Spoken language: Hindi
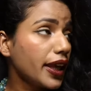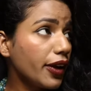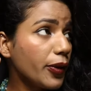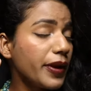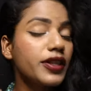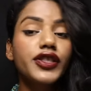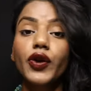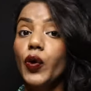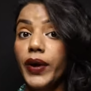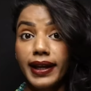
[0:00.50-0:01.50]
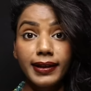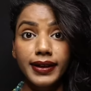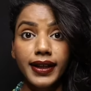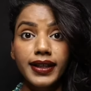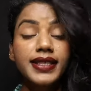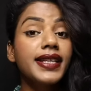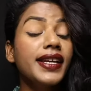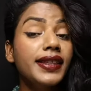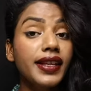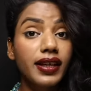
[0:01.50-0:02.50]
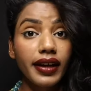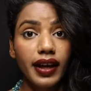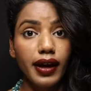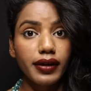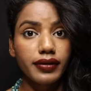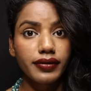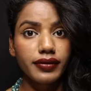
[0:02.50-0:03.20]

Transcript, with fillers: ईयर पियर्सिंग को हील करने का सही तरीका क्या है